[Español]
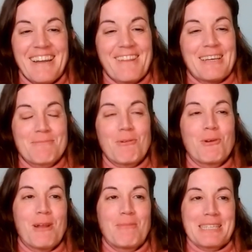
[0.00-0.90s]
gracias
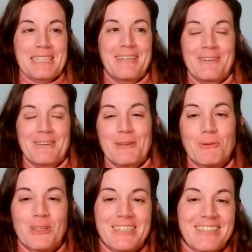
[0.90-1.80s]
por la presentación
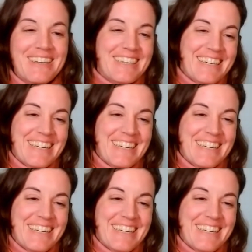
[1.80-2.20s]
tan bonita.